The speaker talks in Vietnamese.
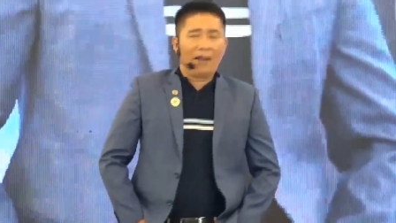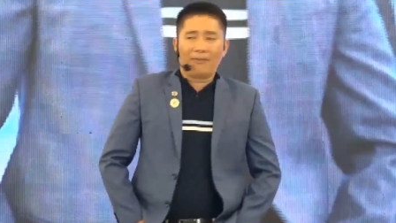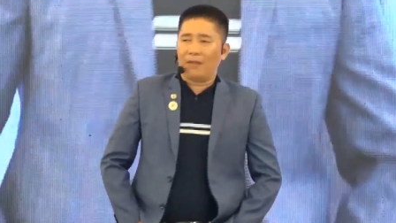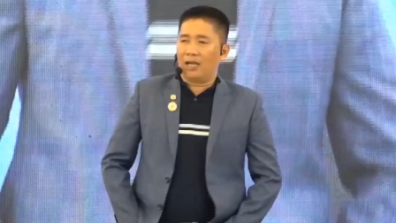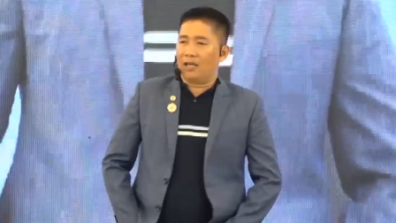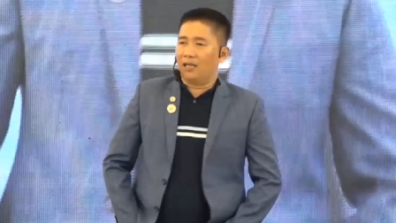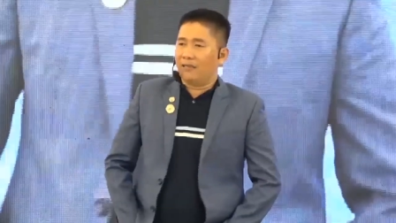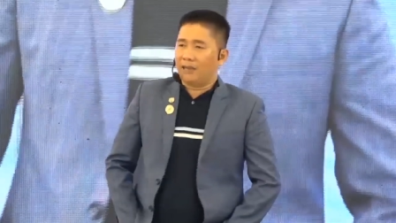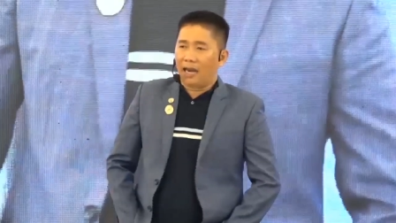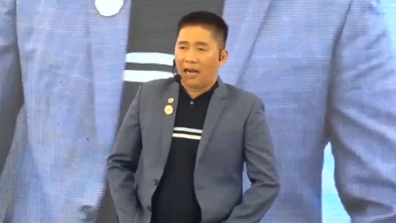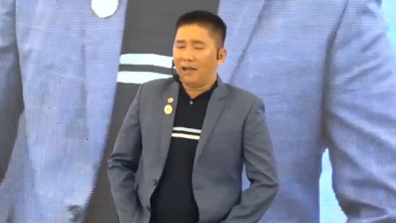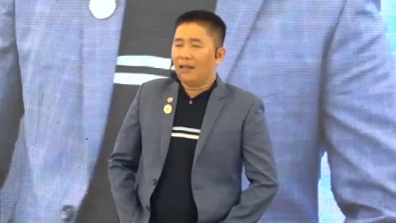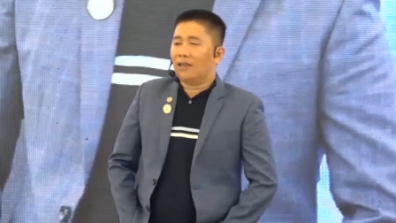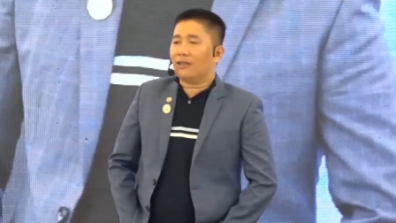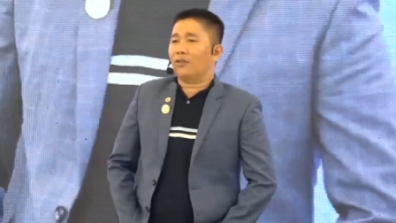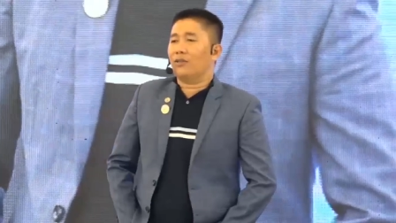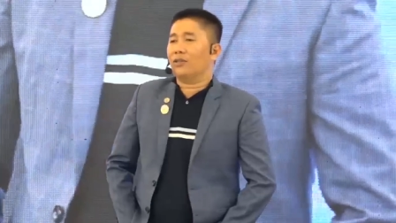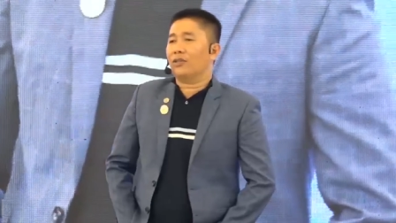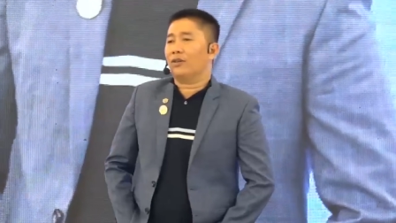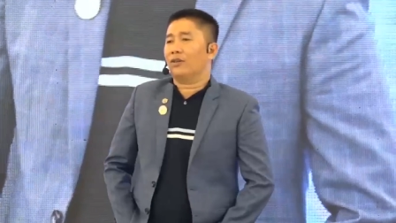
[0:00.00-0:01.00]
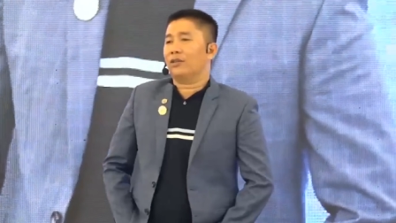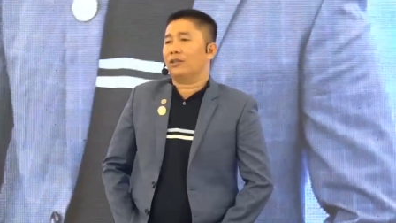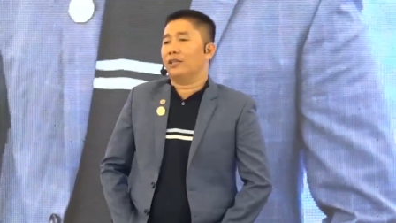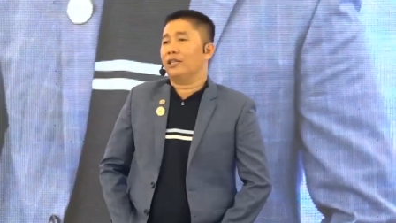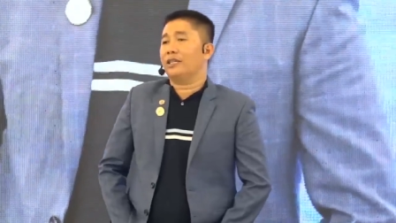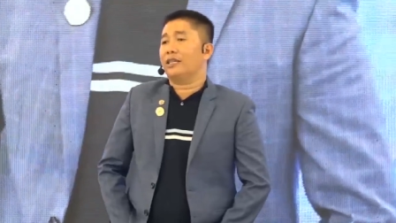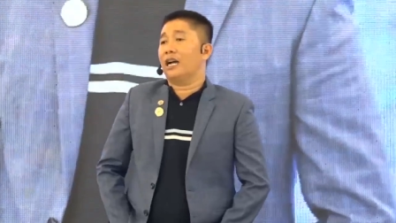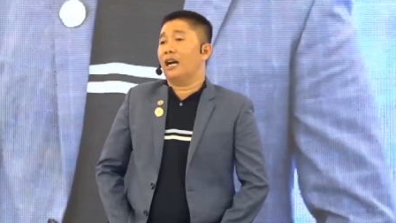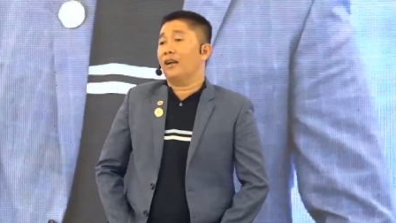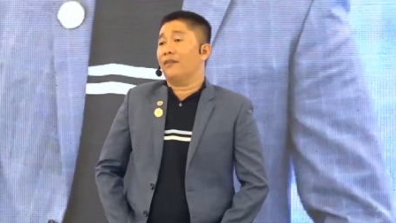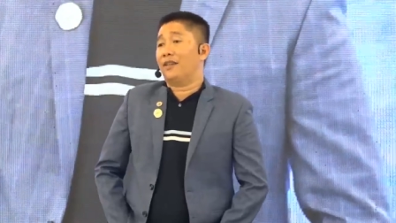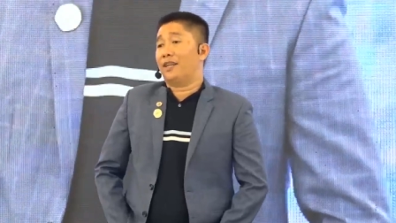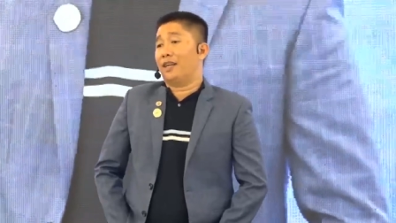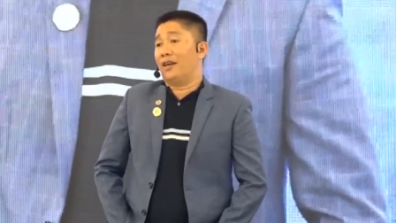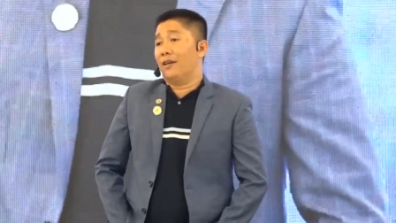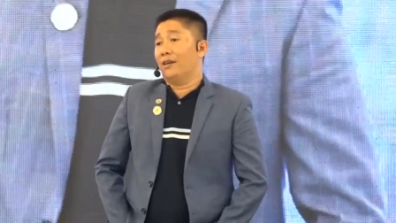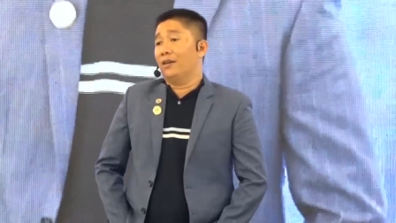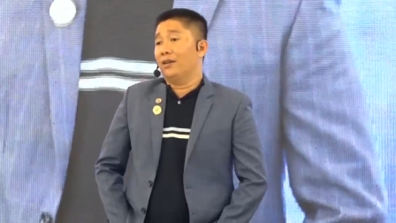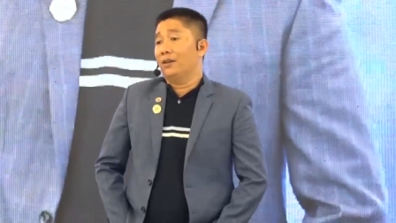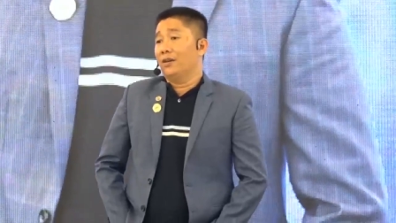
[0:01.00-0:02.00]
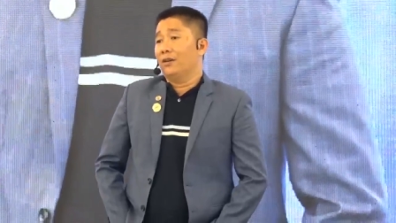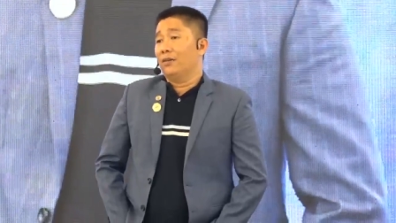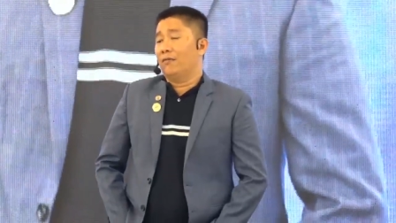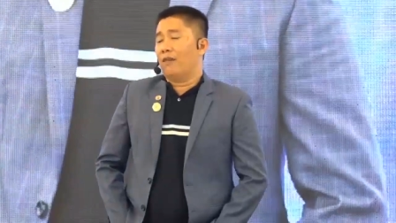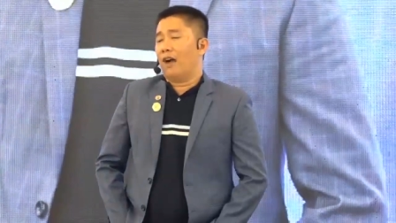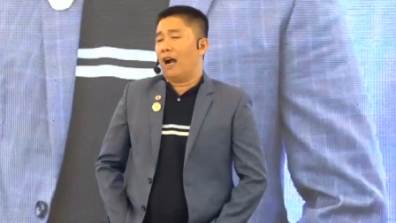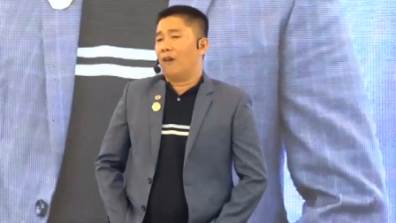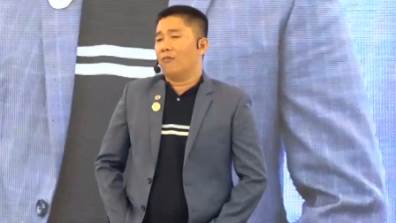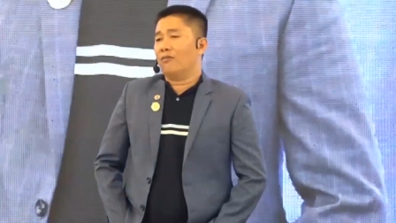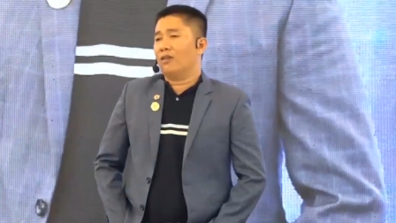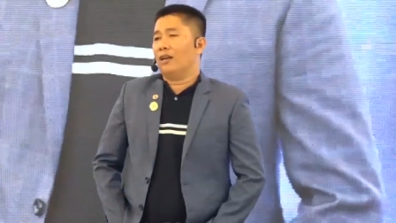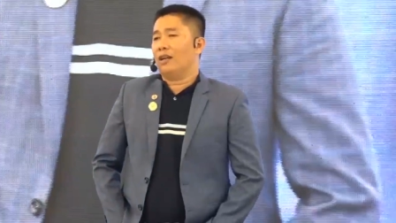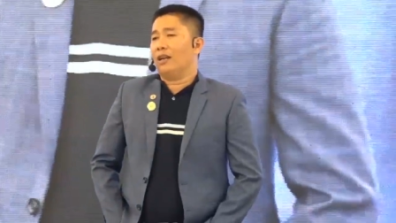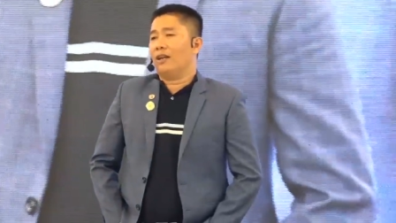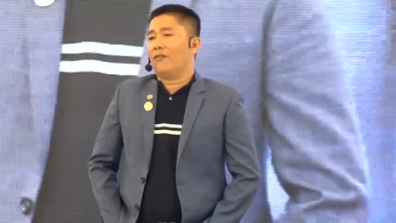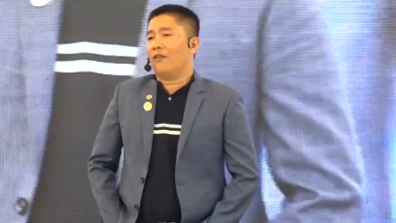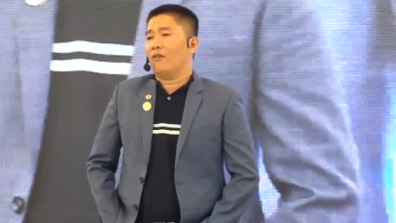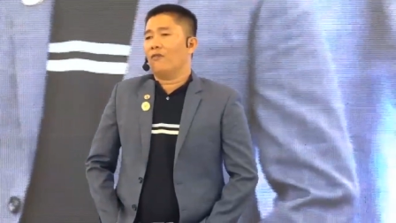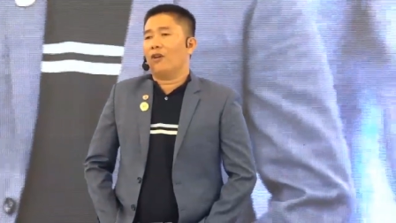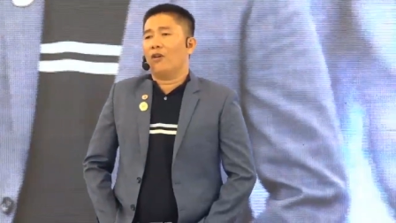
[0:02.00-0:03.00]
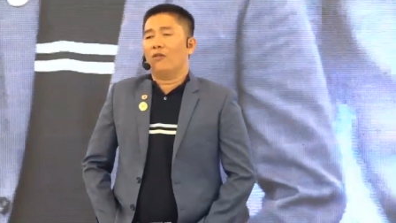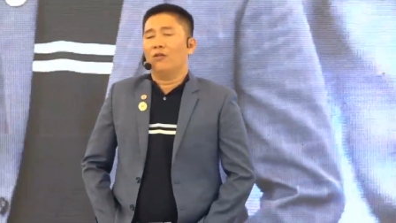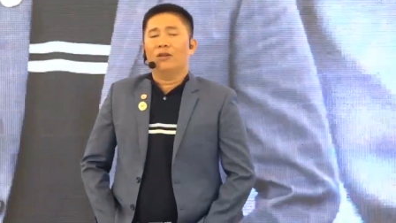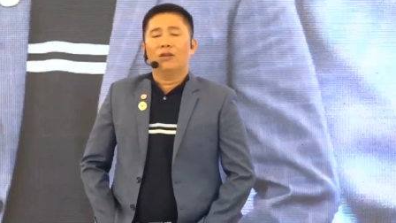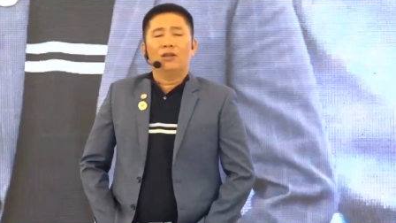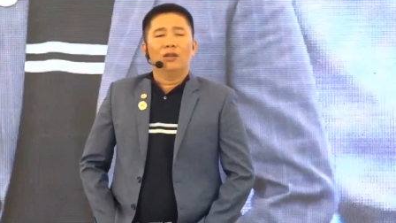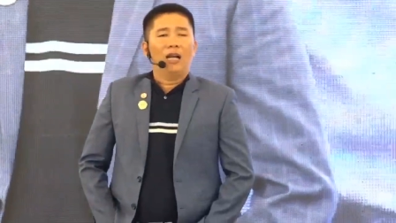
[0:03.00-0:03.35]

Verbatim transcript: mà cứ rảnh là tôi tôi đi chơi với nó và ông nói là phong phong